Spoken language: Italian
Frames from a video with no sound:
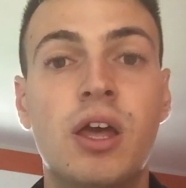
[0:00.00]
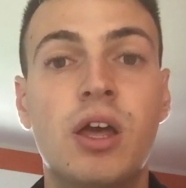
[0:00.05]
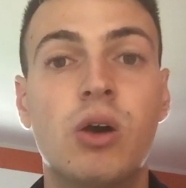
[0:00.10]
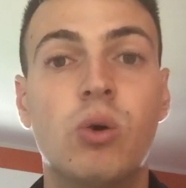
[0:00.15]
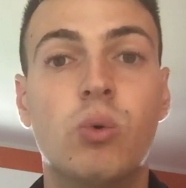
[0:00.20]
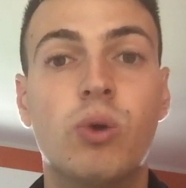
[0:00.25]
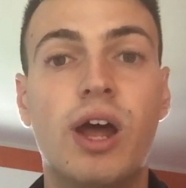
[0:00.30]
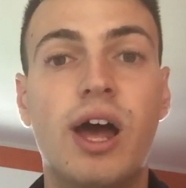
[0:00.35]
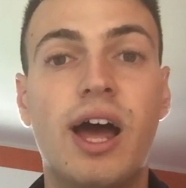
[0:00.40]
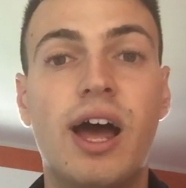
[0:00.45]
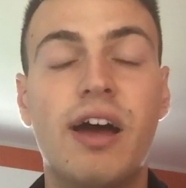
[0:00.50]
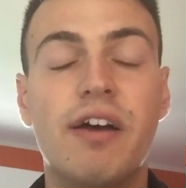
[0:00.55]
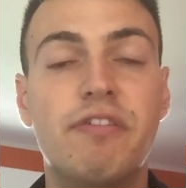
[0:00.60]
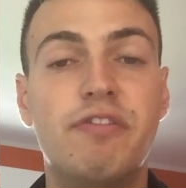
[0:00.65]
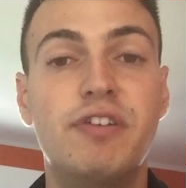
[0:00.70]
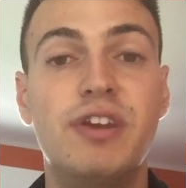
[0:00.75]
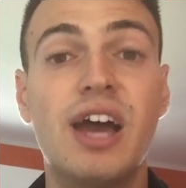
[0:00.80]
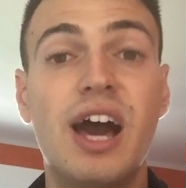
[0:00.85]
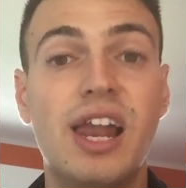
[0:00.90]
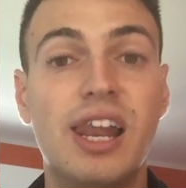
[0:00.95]
una
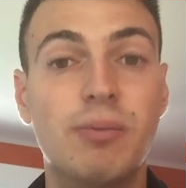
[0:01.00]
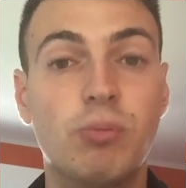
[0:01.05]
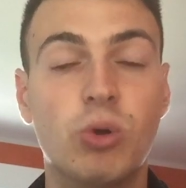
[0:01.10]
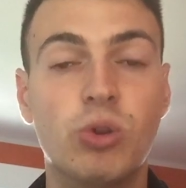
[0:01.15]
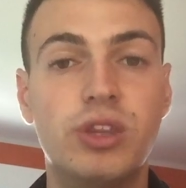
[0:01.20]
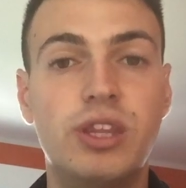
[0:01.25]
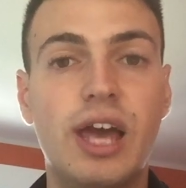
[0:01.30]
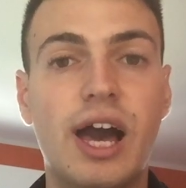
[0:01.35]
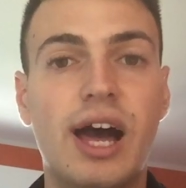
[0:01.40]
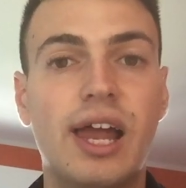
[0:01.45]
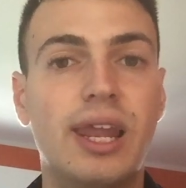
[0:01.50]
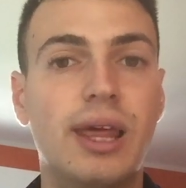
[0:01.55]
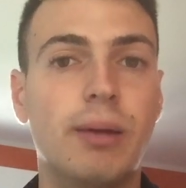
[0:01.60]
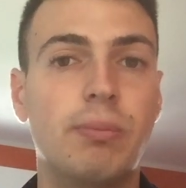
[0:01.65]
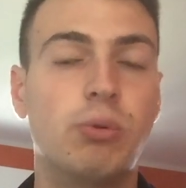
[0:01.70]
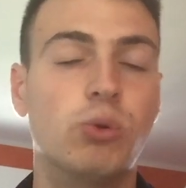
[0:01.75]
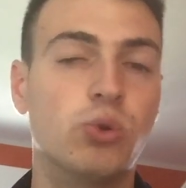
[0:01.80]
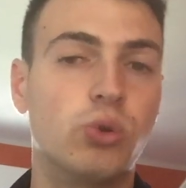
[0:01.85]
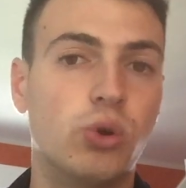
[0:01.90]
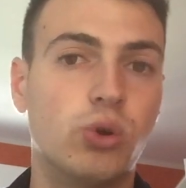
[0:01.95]
finale mondiale
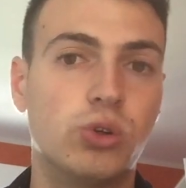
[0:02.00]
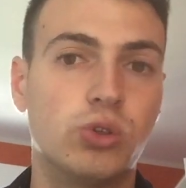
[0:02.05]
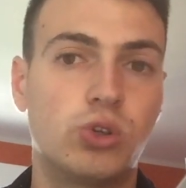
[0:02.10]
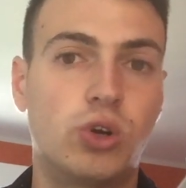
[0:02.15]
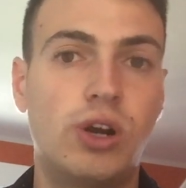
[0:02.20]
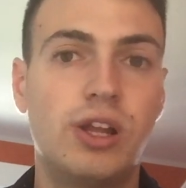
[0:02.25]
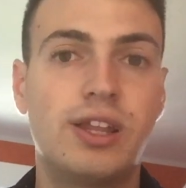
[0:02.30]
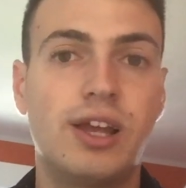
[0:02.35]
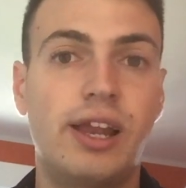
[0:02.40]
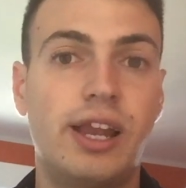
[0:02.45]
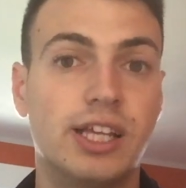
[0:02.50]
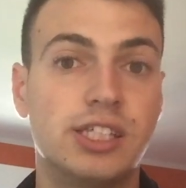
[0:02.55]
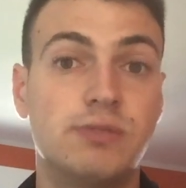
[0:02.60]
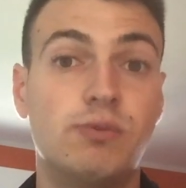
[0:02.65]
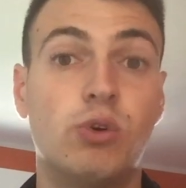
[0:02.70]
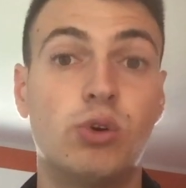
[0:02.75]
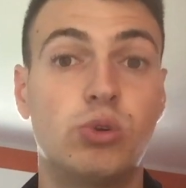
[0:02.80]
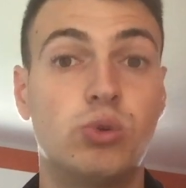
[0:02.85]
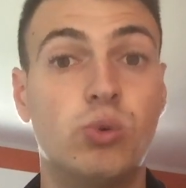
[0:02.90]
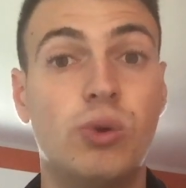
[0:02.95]
appunto contro l'Italia,
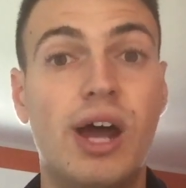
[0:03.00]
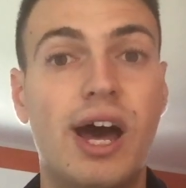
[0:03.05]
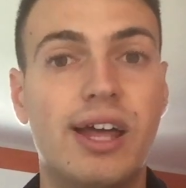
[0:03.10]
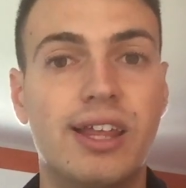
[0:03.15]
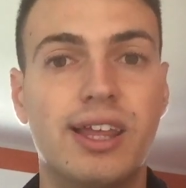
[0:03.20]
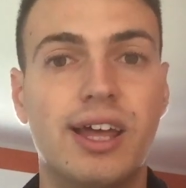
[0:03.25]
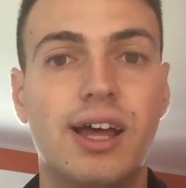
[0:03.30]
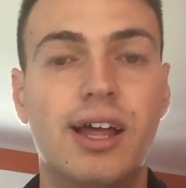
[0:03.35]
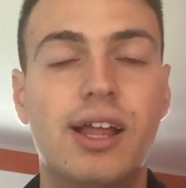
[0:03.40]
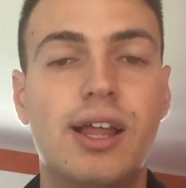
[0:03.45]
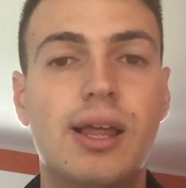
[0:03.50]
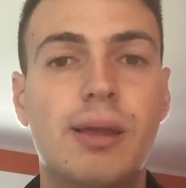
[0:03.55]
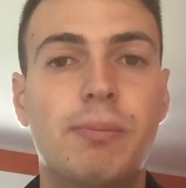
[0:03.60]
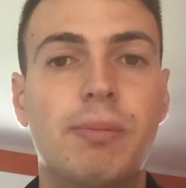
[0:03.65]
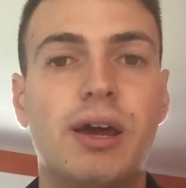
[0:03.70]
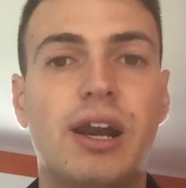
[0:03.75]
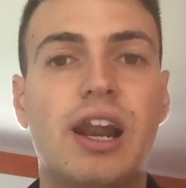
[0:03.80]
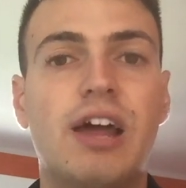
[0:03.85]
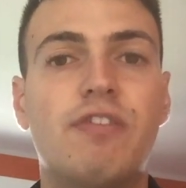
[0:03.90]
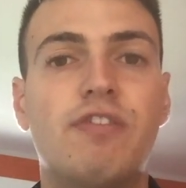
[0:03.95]
sfortunata
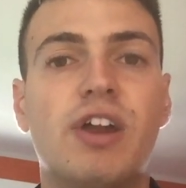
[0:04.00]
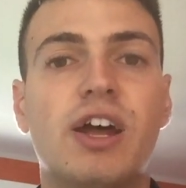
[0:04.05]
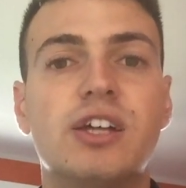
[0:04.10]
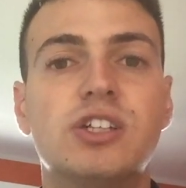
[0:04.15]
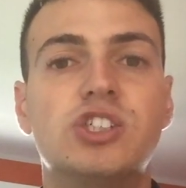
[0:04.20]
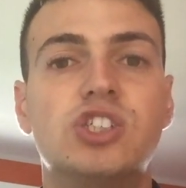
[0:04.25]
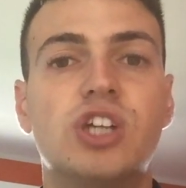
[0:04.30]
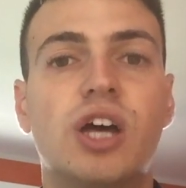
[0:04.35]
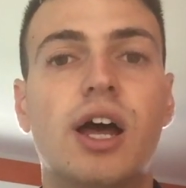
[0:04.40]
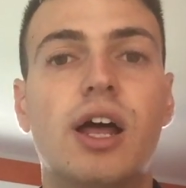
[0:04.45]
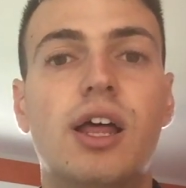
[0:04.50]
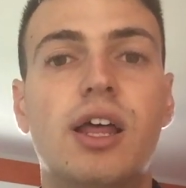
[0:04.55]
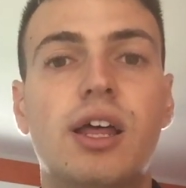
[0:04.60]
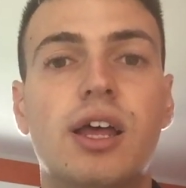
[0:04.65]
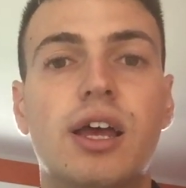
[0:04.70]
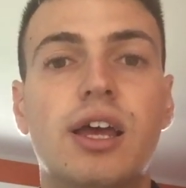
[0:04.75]
per la Francia,